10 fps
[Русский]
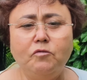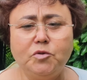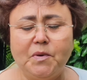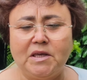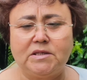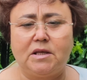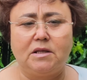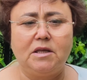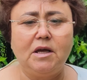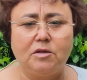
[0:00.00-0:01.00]
в
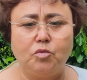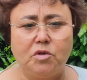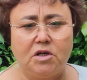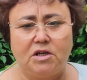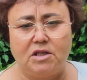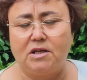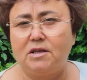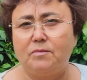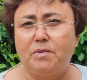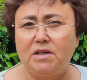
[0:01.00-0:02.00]
Узбекистан. И оттуда, говорит,
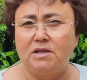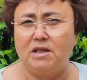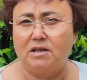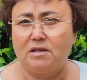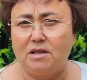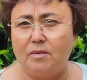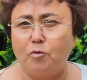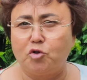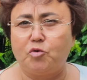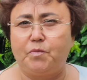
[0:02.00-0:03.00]
надо было до,
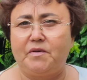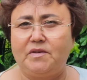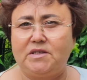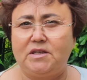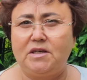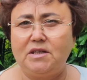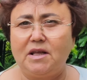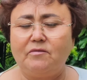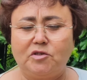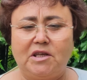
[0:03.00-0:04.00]
домой, чтобы привезти. И
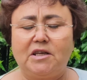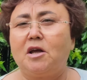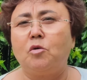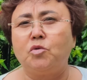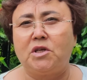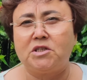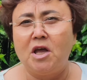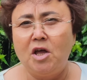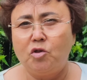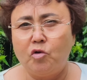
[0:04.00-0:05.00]
там, вы знаете, как у нас
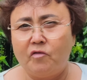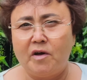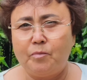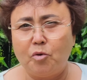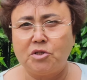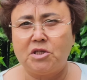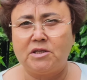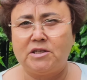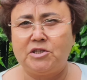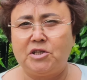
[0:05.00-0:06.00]
новая
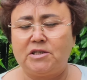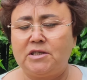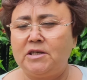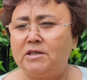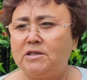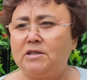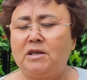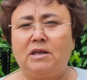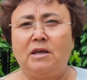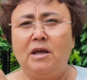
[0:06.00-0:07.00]
почта сейчас, ездят
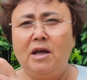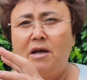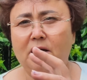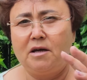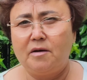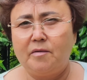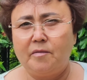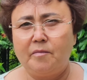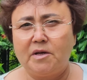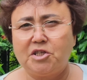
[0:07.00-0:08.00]
такие э,
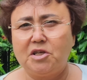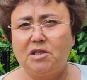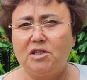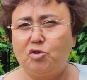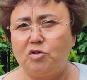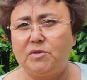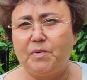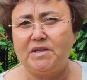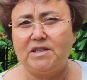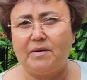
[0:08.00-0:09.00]
машины еще и
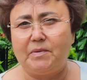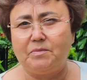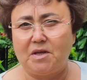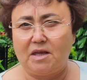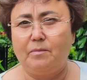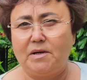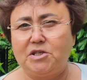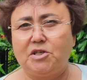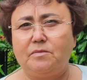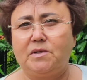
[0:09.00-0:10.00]
с прицепом, такие
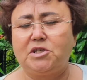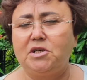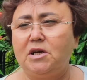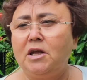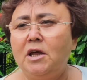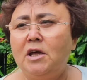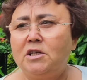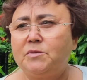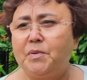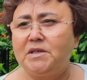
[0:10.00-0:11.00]
большие машины
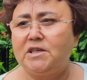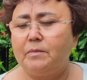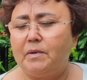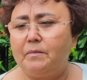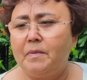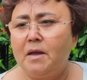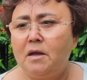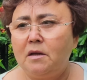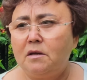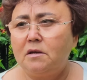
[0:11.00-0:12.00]
с прицепом.
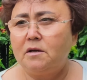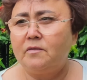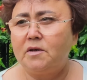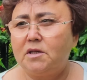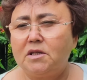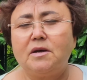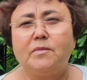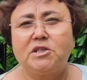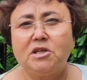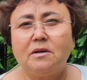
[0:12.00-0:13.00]
И, говорит, эта
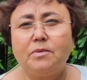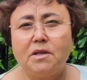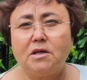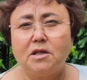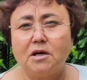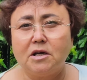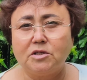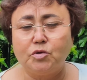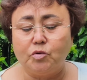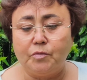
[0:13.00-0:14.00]
машина была на
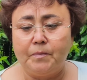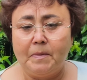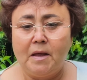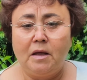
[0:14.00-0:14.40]
газу.